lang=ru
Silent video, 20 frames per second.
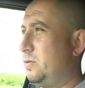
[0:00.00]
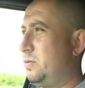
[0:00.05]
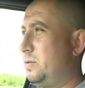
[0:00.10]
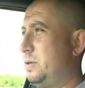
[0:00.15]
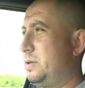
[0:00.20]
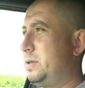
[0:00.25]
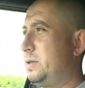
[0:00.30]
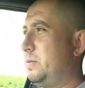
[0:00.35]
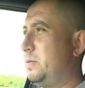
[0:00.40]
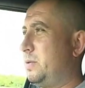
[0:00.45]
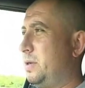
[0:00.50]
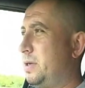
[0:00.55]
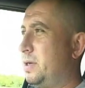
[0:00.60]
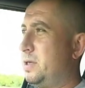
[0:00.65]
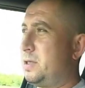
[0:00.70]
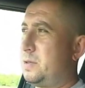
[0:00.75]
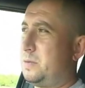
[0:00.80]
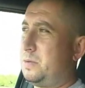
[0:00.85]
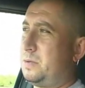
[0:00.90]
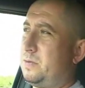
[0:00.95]
нету, и с
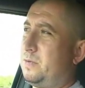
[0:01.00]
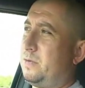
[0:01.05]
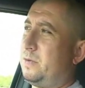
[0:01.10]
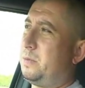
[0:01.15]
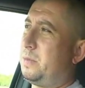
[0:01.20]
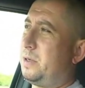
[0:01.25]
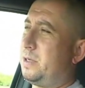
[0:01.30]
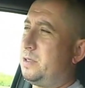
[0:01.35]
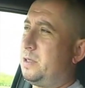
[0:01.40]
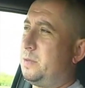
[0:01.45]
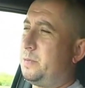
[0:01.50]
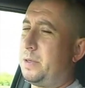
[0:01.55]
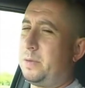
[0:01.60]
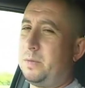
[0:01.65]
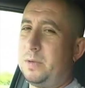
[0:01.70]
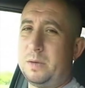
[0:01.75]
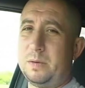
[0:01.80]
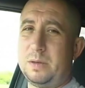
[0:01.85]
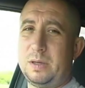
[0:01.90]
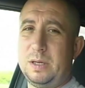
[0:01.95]
американцами своеобразные
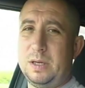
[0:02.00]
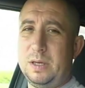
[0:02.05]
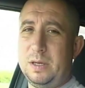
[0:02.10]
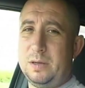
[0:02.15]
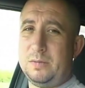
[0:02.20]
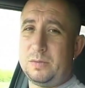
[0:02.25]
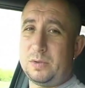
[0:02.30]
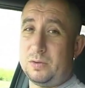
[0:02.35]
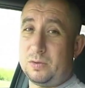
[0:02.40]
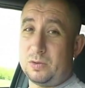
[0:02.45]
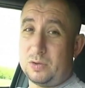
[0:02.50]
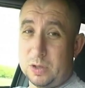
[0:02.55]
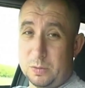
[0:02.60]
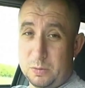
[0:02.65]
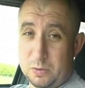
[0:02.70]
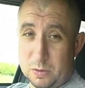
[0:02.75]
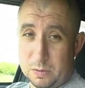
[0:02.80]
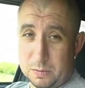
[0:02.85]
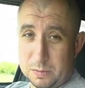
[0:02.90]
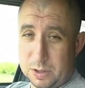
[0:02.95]
проблемы, потому что
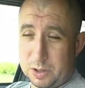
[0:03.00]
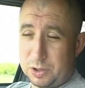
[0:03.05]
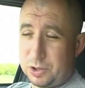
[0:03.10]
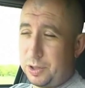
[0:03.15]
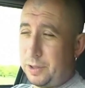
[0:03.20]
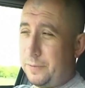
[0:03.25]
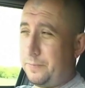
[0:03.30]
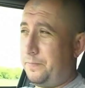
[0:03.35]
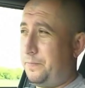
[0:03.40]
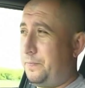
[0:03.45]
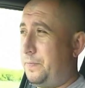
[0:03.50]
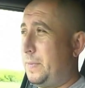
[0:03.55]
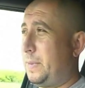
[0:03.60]
объемы большие.